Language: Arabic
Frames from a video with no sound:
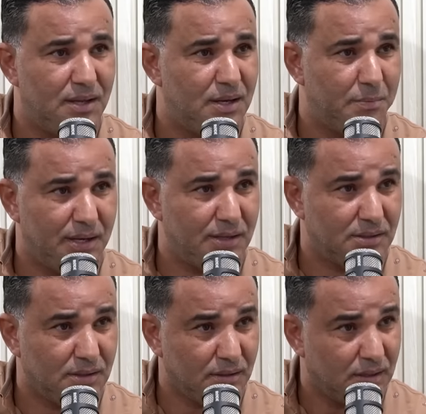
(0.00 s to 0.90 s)

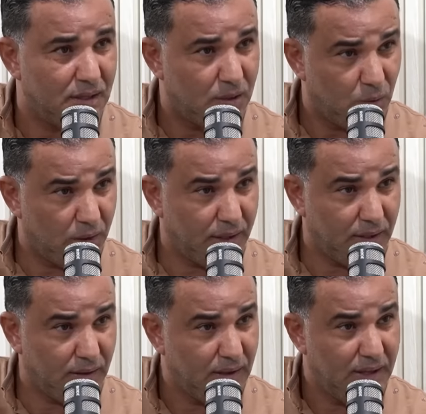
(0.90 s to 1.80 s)
البيلانتي
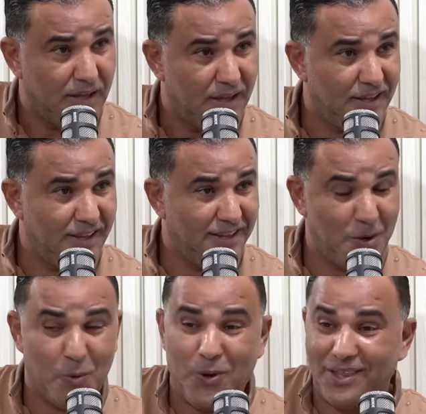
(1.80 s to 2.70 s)
وضعها آه،
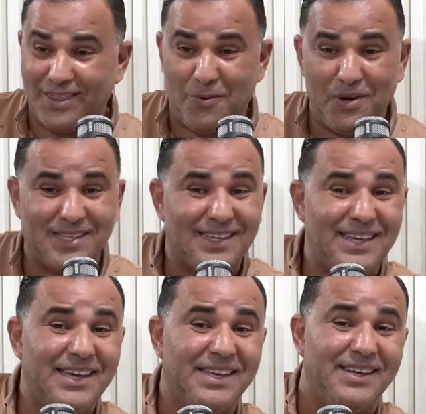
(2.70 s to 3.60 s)
الوضع وقتها
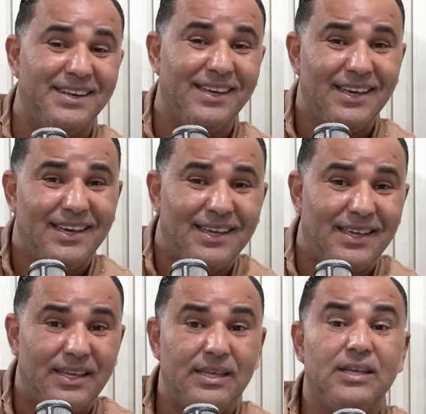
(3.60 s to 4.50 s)
كان
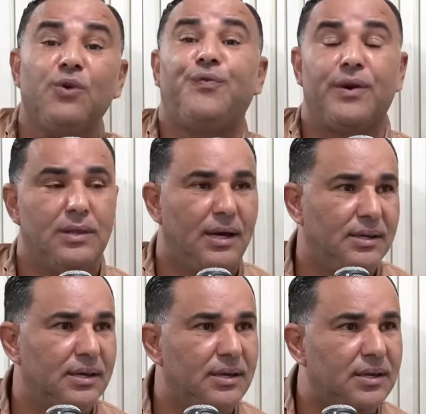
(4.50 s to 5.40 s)
يفرض
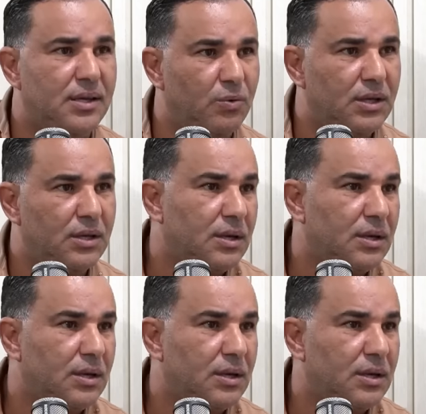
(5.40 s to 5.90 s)
علي لكوني